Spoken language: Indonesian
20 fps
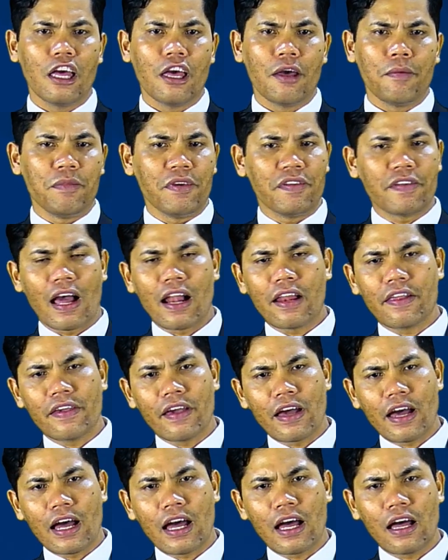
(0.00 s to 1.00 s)

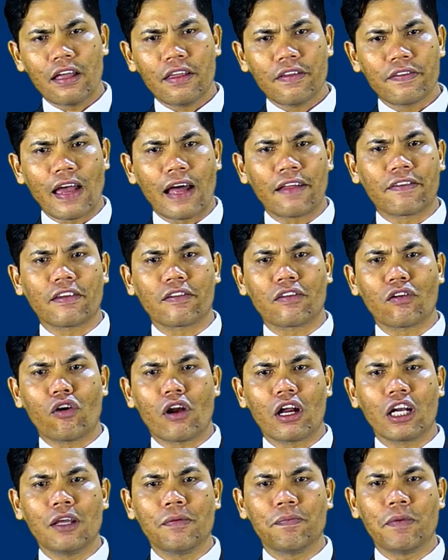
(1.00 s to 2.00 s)
Misalnya, saat
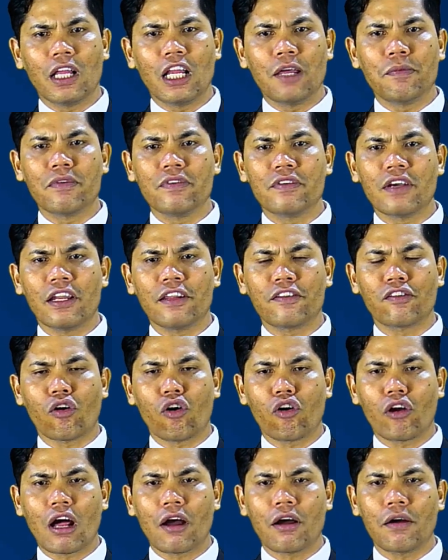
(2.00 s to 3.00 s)
seseorang dipilih menjadi
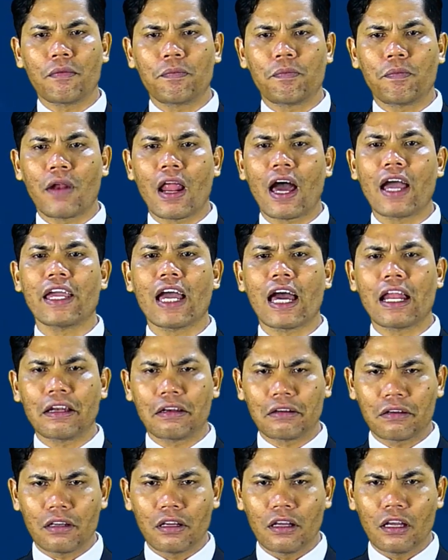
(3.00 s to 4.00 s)
seorang pelayan
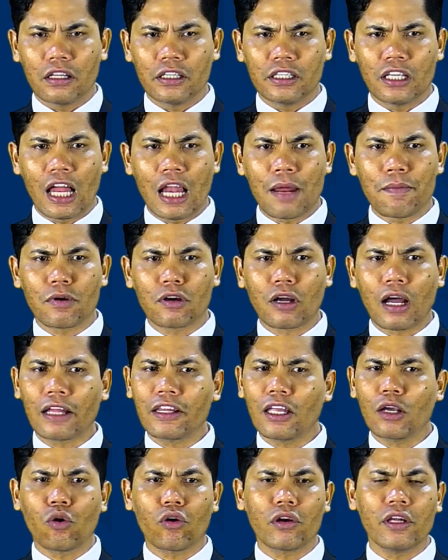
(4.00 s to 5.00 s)
dalam
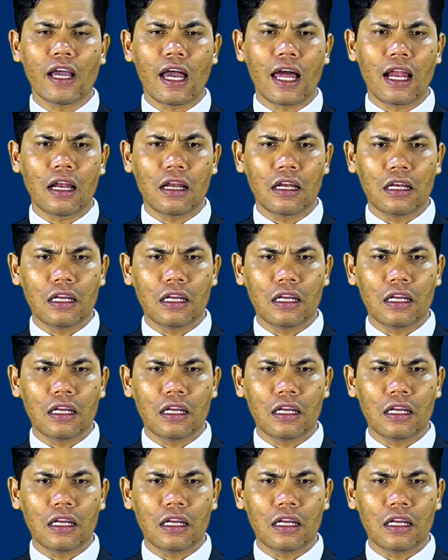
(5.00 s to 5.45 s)
kategorial,